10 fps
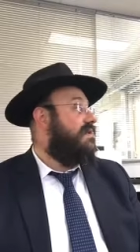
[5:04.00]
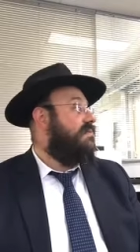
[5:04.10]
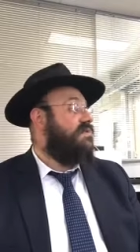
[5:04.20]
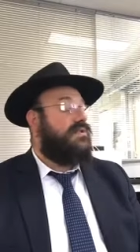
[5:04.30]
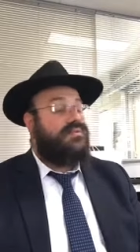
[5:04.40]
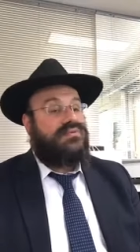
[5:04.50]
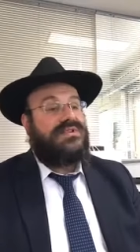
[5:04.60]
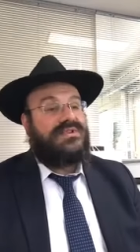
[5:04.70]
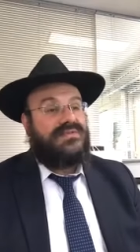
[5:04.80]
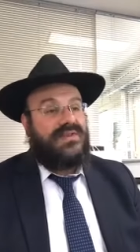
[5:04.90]
personne
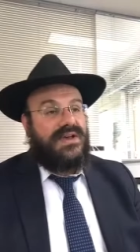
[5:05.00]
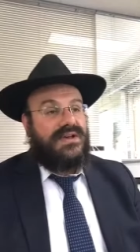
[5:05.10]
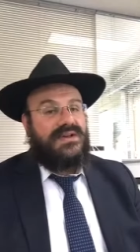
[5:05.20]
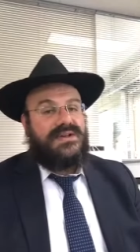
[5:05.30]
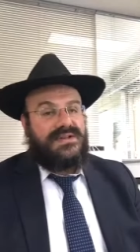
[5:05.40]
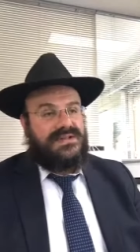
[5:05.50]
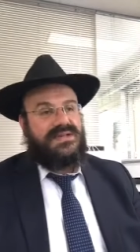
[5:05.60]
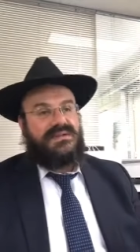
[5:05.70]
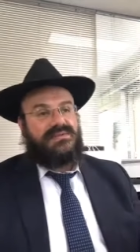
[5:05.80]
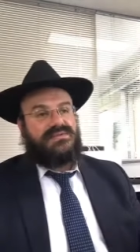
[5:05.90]
puisse faire ce qu'il a
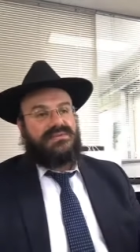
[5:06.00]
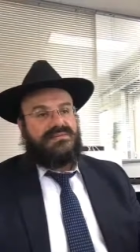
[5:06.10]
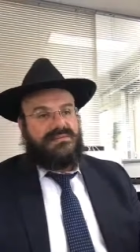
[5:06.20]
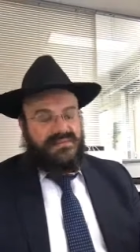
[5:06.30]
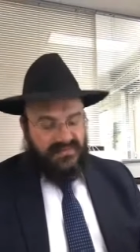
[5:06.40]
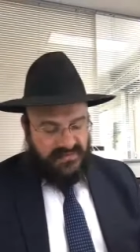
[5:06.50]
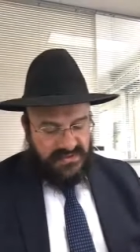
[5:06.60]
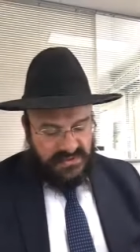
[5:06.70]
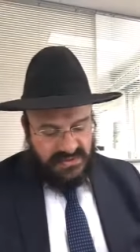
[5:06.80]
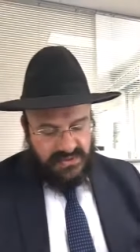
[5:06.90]
besoin je ce que
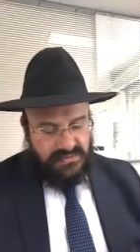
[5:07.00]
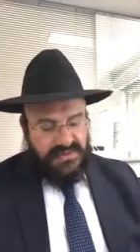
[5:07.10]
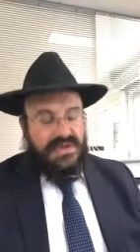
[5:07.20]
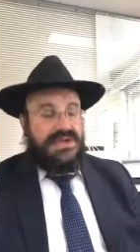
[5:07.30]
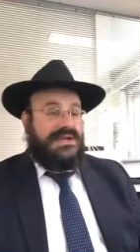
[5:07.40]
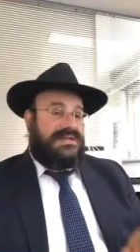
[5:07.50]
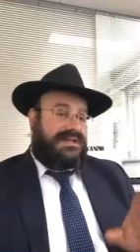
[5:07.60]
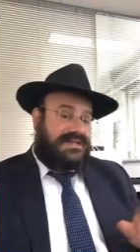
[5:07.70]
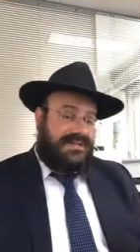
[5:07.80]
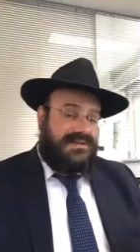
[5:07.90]
qu'il lui demande. Ça,
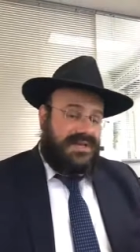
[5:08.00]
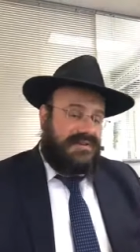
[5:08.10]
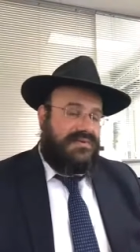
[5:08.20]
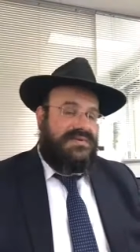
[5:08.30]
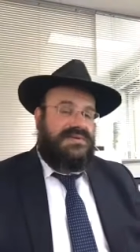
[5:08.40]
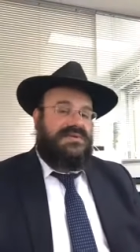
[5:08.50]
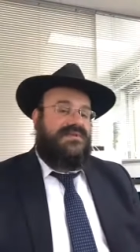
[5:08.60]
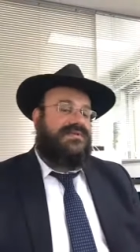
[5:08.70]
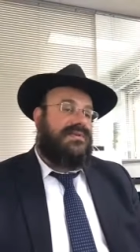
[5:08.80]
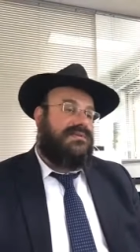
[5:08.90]
c'est une des réponses.
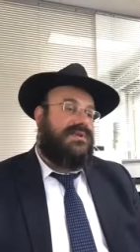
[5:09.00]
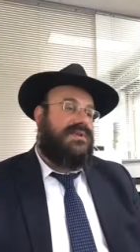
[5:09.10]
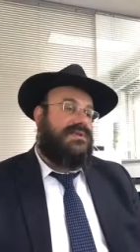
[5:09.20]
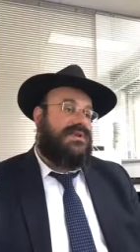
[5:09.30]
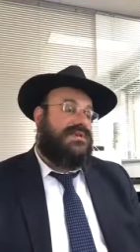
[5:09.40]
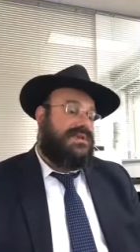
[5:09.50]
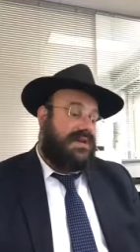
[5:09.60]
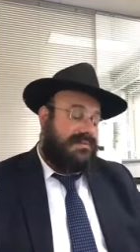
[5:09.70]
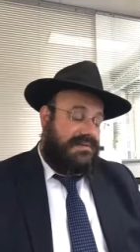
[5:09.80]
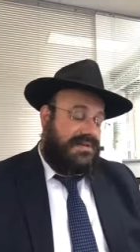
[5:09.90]
Sauf que lui, le dernier
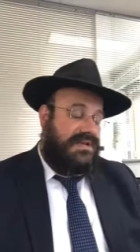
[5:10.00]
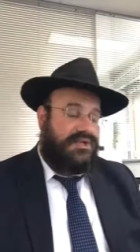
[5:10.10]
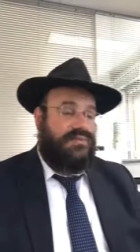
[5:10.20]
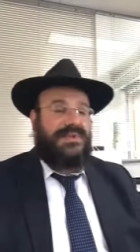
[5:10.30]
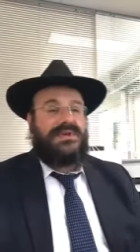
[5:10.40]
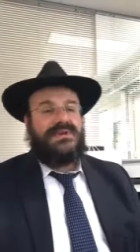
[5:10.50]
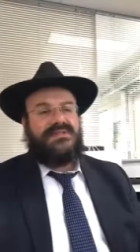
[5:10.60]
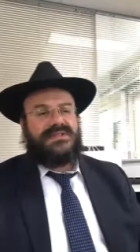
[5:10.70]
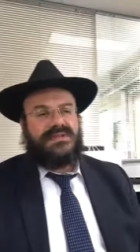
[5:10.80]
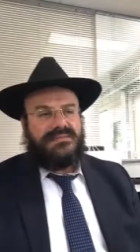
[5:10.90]
à il dit Je ne suis pas d'accord avec
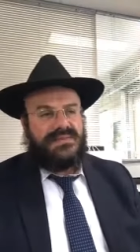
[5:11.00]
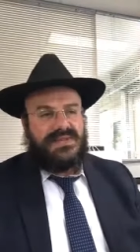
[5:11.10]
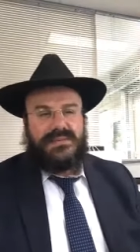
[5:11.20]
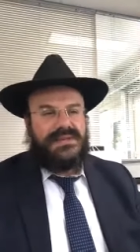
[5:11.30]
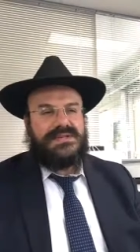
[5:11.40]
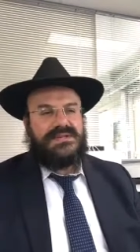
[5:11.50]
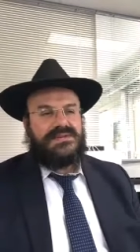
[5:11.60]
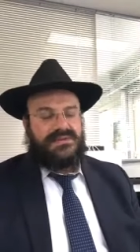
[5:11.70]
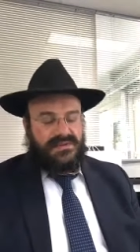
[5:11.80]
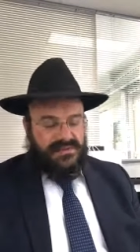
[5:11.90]
cette réponse. Ça n'a pas de sens,
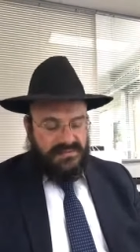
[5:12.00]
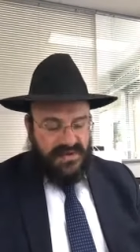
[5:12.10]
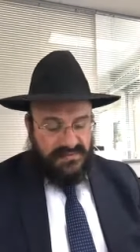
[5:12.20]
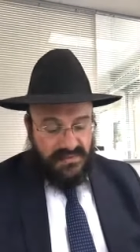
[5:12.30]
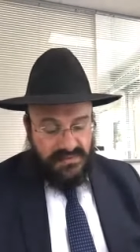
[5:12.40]
c'est une chose n'est